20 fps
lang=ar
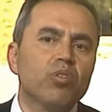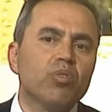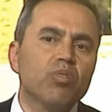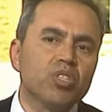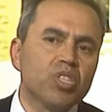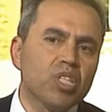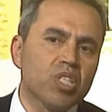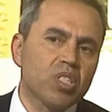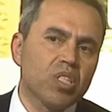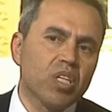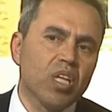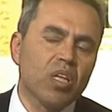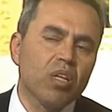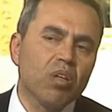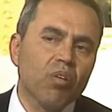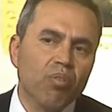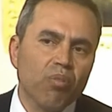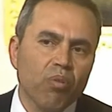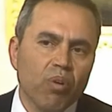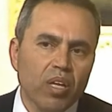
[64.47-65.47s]
نوش استيدوك
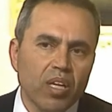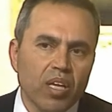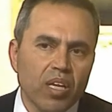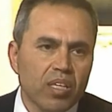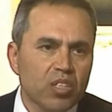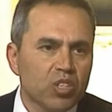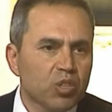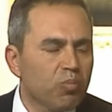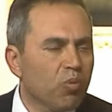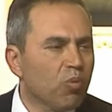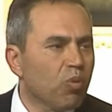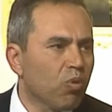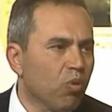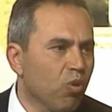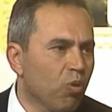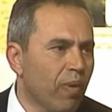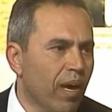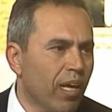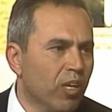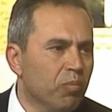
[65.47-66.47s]
ثو قرنانيش بقونو
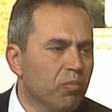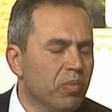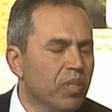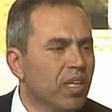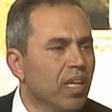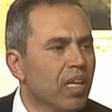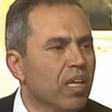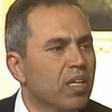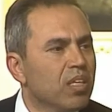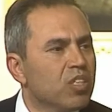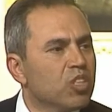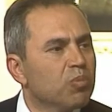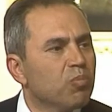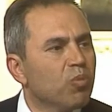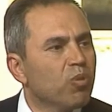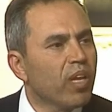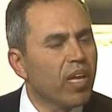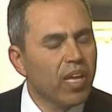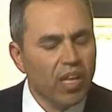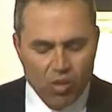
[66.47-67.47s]
كبعنا مني لينش
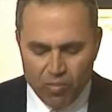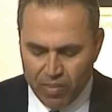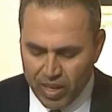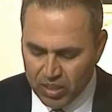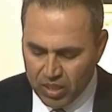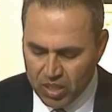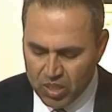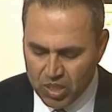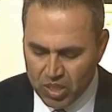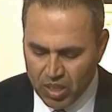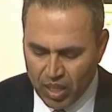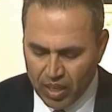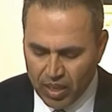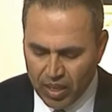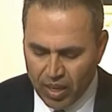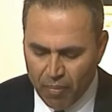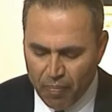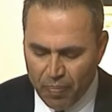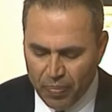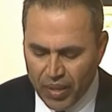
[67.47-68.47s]
موني لماطي سيدينا